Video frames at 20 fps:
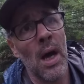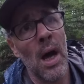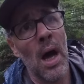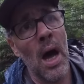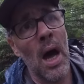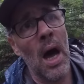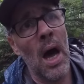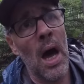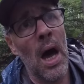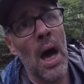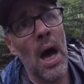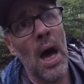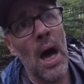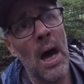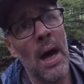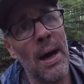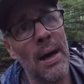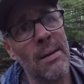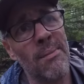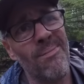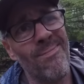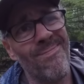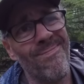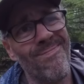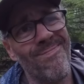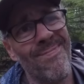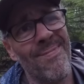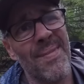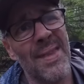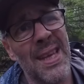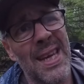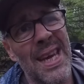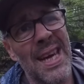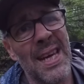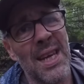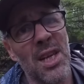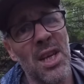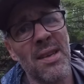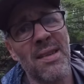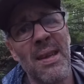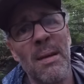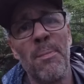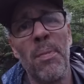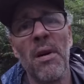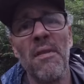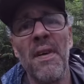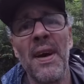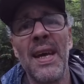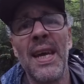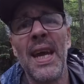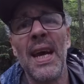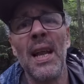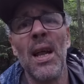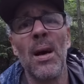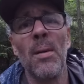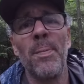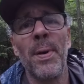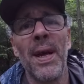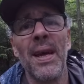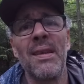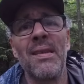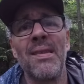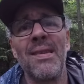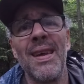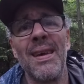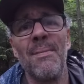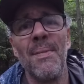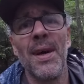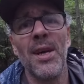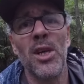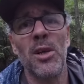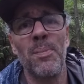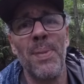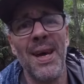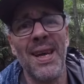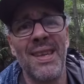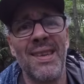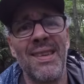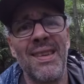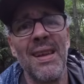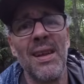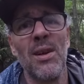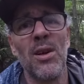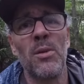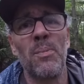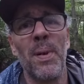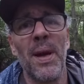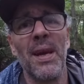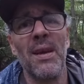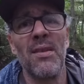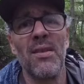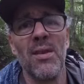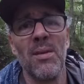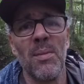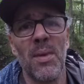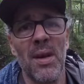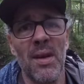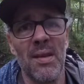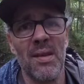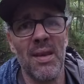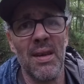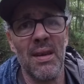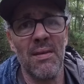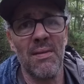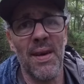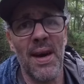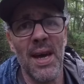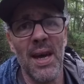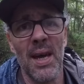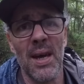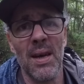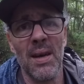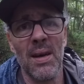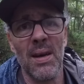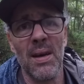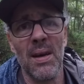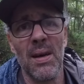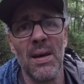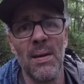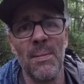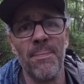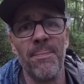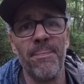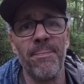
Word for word: Euh, je ne sais pas vers quelle heure précisément je suis parti. Là, je présume que c'est vers, euh,